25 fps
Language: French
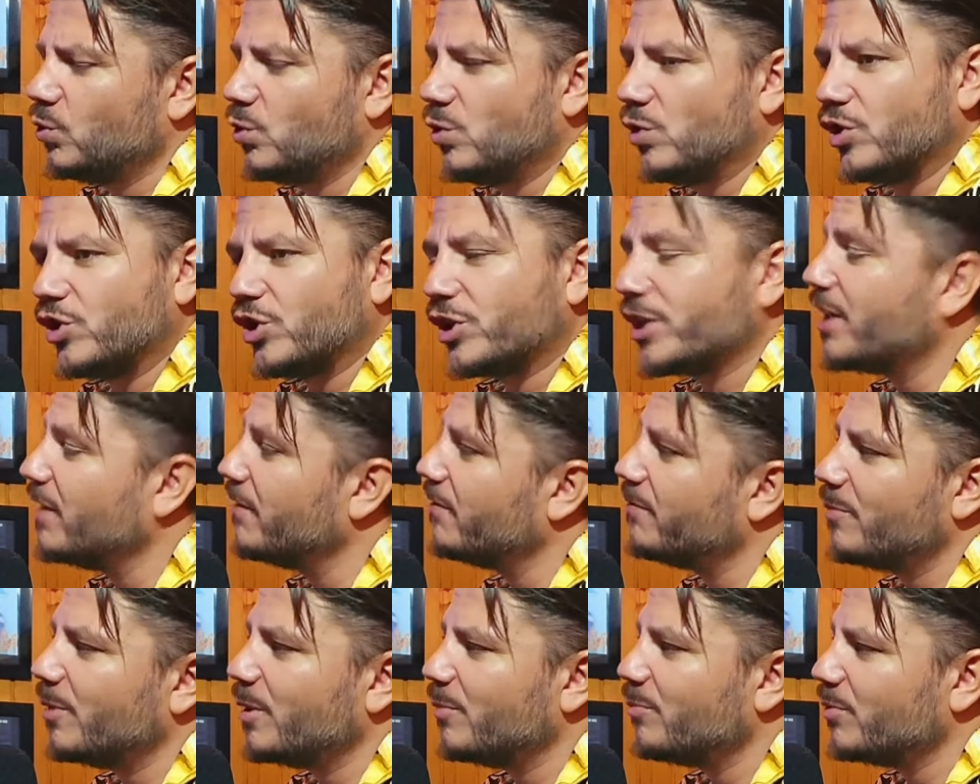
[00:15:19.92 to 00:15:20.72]
je kiffe
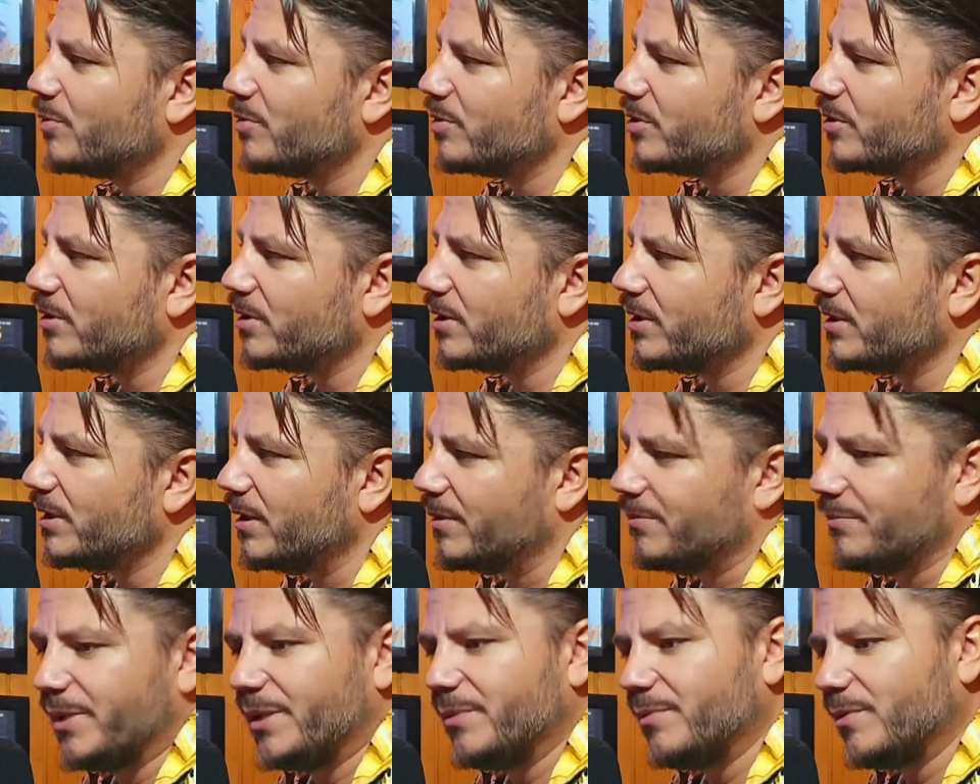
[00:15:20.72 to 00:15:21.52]
pas plus que ça.
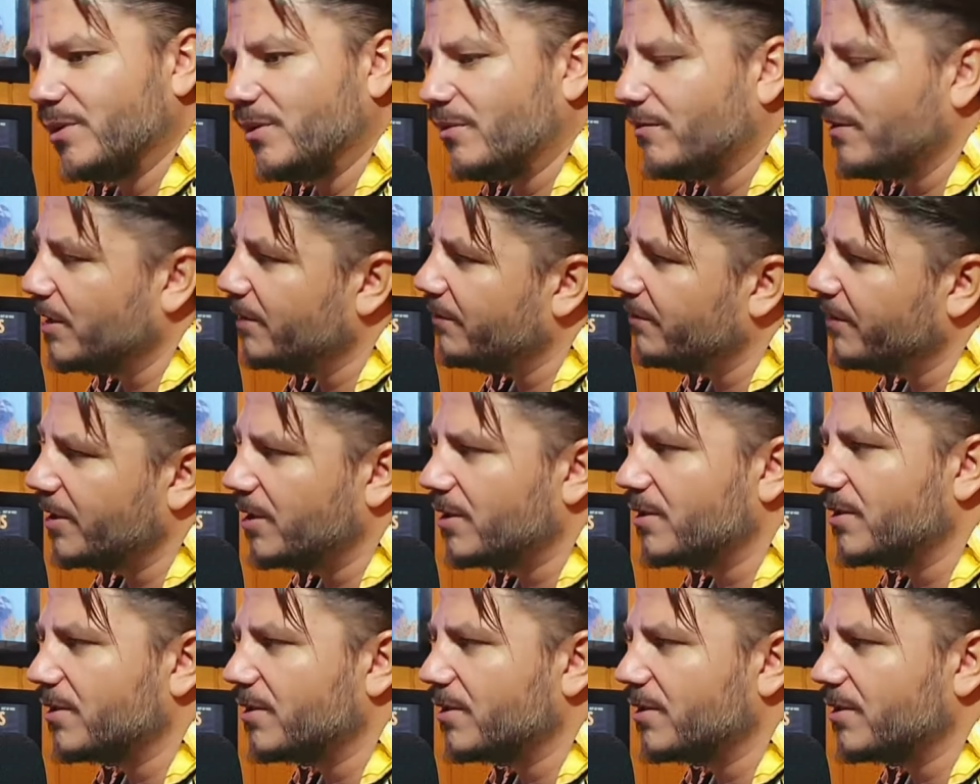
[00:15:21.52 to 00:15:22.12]
Mais bon, on va le faire